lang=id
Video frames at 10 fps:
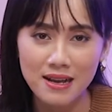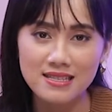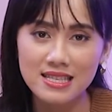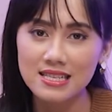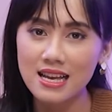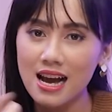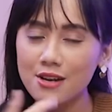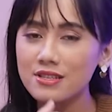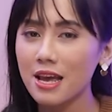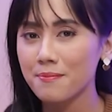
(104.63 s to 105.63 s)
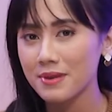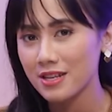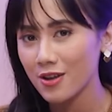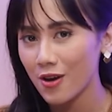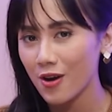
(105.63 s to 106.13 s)
Pastinya harus
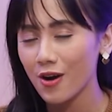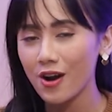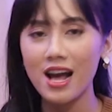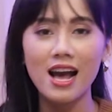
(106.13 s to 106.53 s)
happy dong.